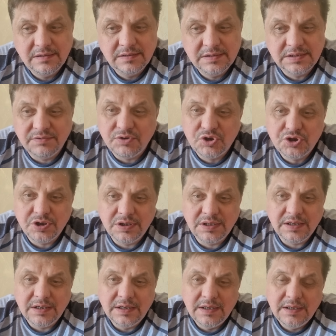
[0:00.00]

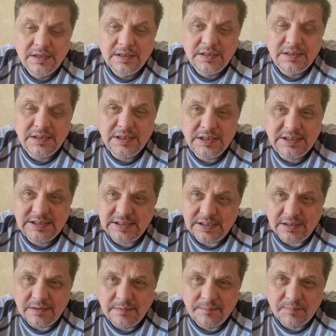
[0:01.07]
совершенно не
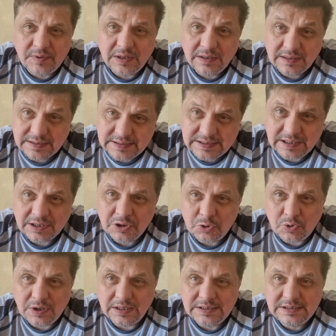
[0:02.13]
те, да, те, кто
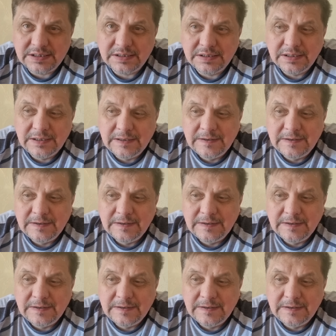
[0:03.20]
хотел